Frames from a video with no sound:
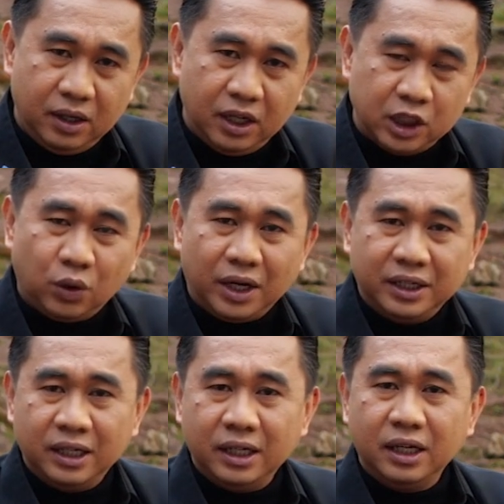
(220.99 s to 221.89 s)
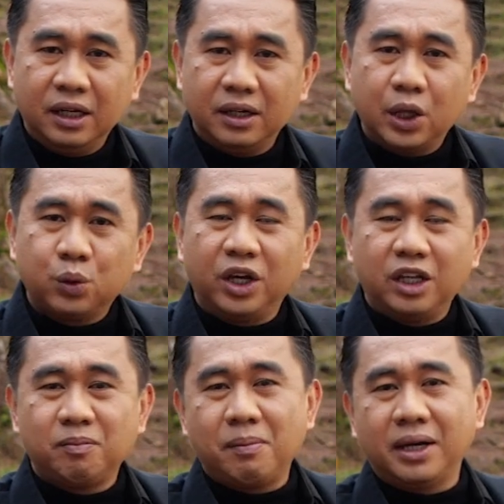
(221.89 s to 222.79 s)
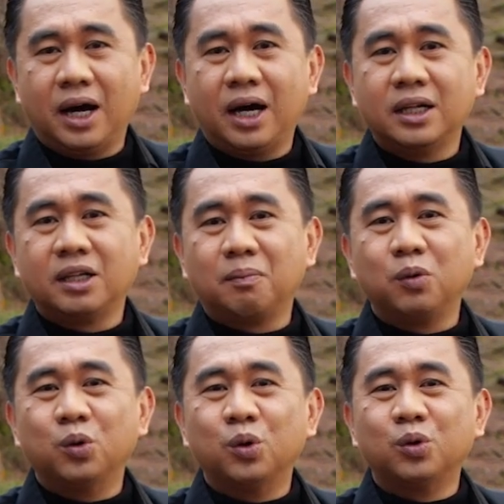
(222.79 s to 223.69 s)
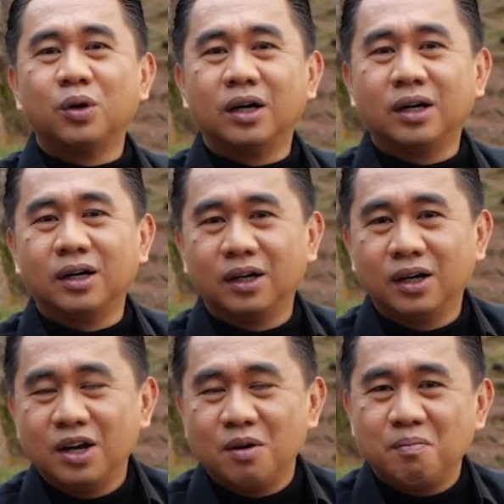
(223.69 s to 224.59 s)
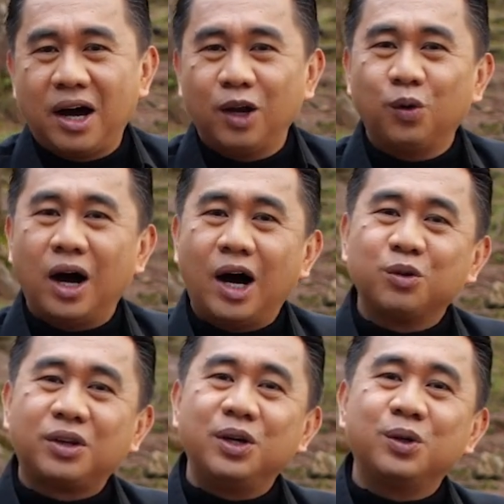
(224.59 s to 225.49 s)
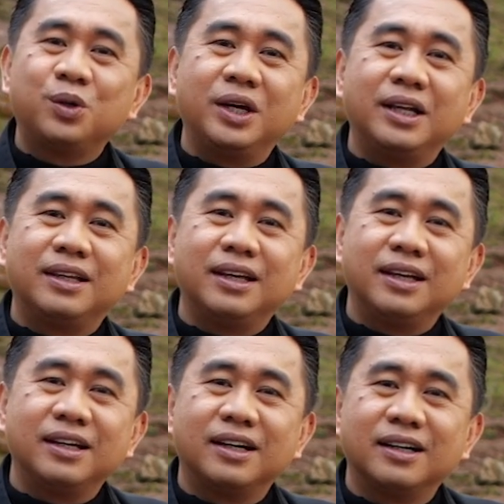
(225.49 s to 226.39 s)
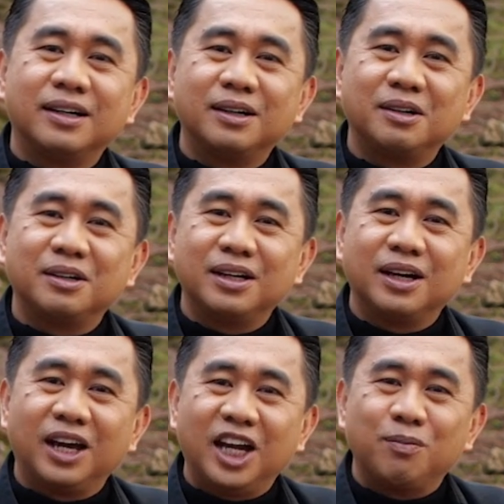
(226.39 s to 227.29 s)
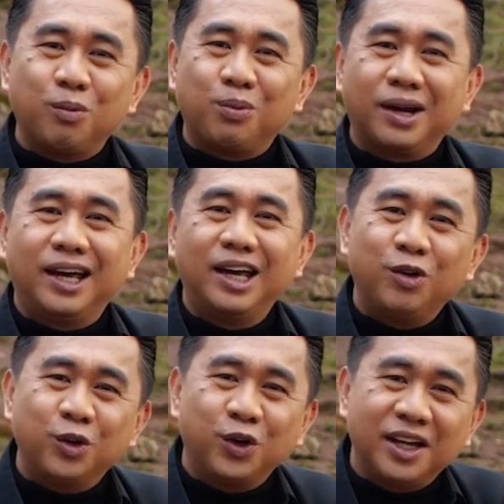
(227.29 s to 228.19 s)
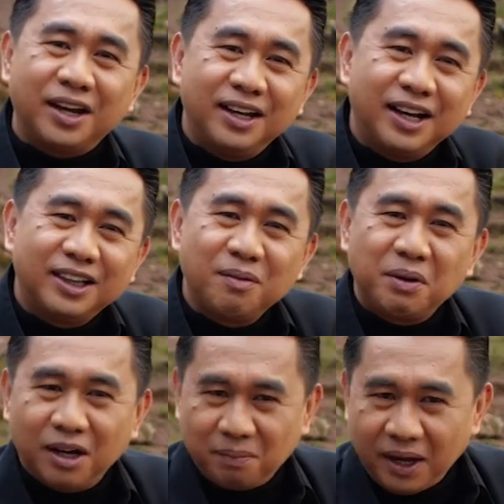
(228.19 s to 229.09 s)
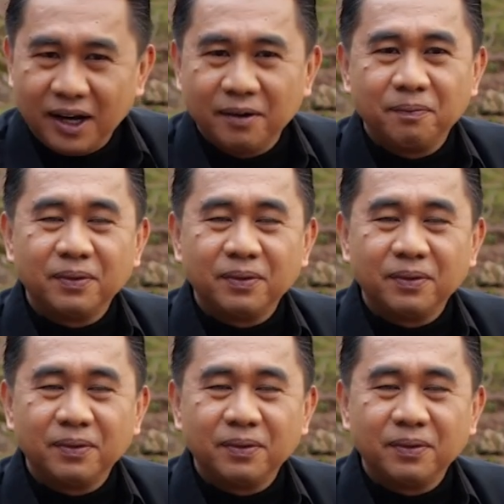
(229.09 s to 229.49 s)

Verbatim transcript: isu kadi daytoy iti pamayan tapno uh, makalungaw tayo iti uh, kinapubre o no kinarigat ti panagbiag.